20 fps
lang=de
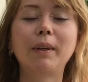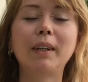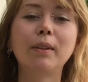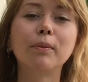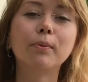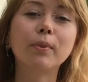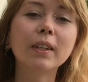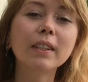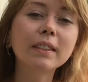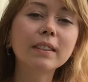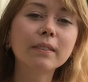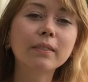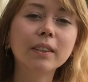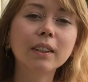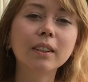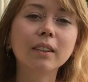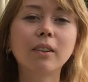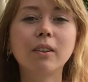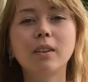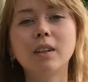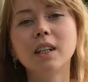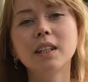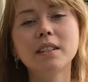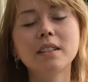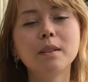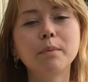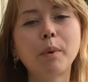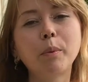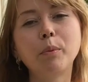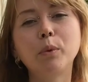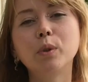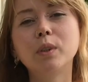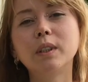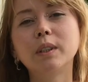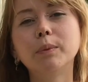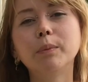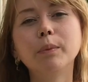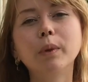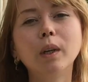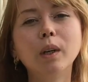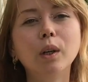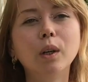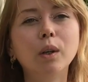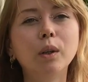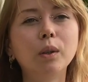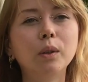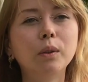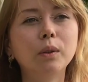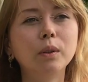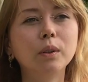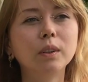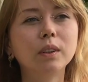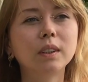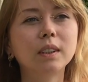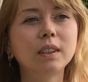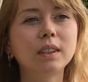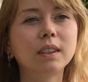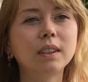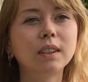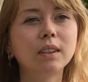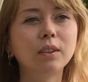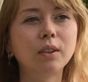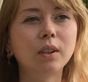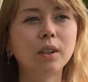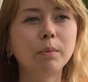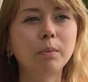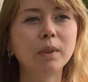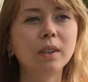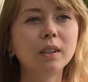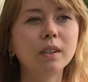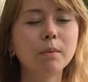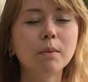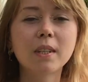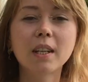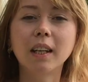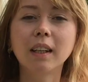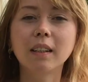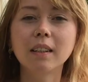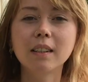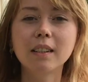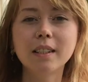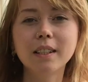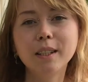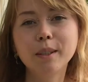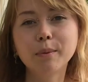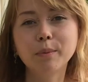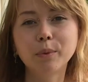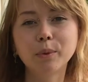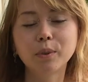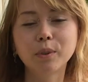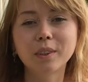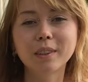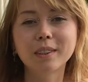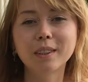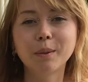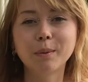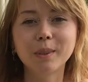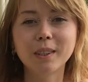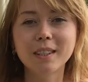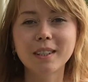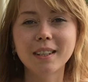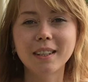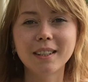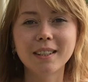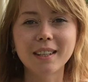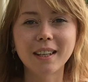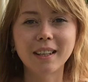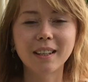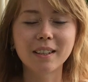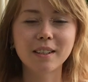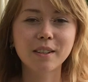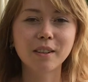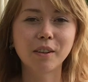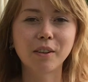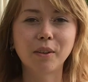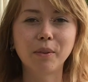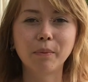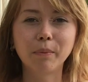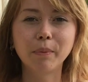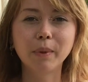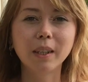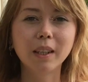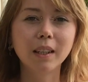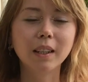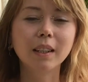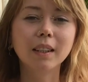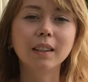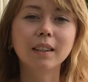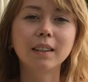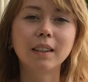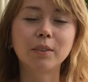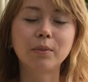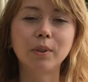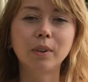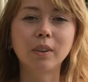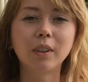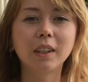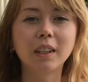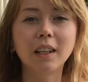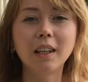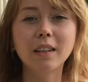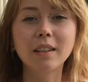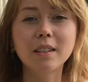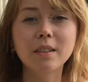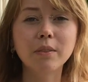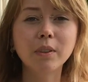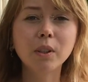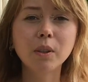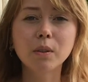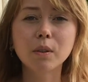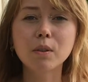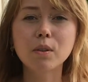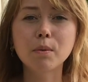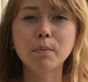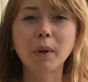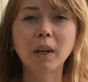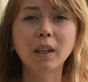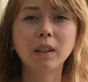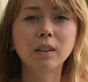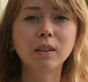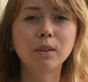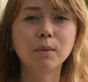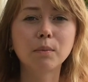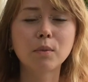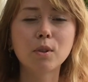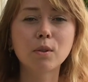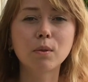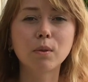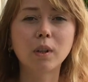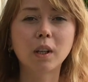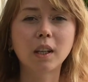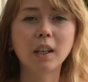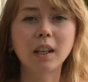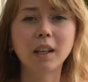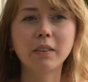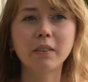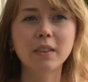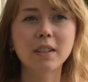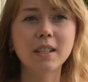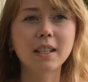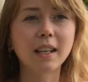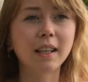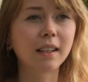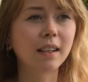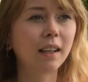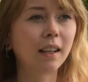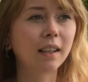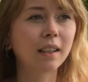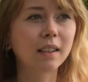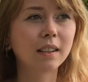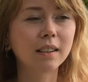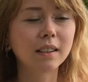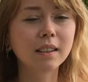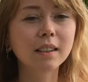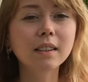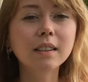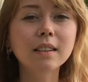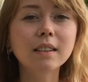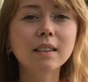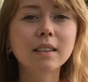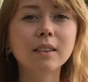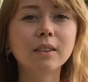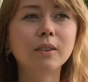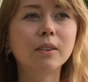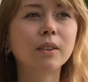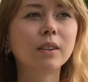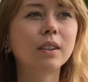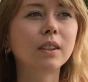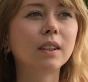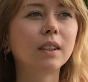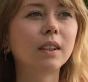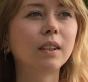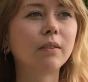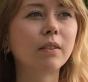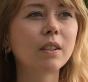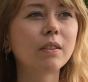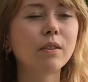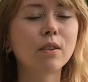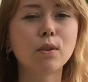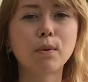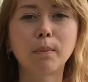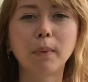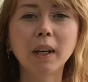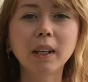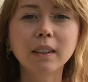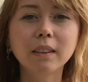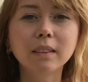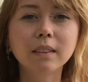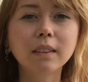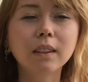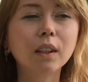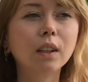einem Festival in Kroatien beim Modem und dort bin ich im Psycare-Team und das habe ich jetzt als Anlass genommen, davor noch ein kleines Video zu machen, um zu erklären, was Psycare eigentlich ist und äh, was wir so machen